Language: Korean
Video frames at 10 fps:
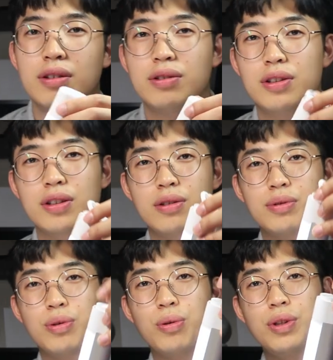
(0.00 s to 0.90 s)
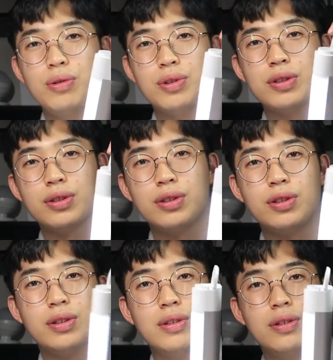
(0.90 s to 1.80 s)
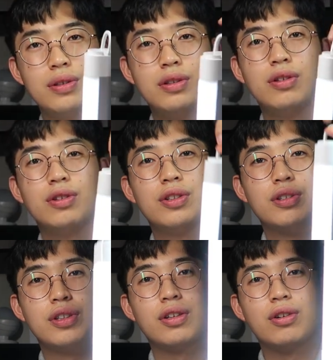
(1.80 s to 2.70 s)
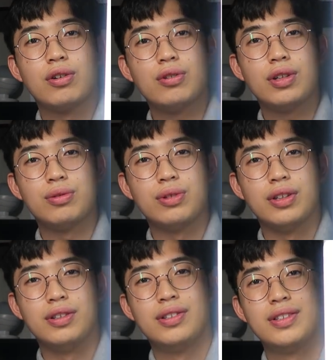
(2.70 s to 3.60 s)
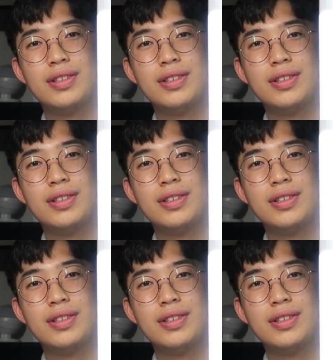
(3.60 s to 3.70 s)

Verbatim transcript: 그리고 이렇게 여러분 고리도 있어서 어디 이렇게 걸어놔도 돼요.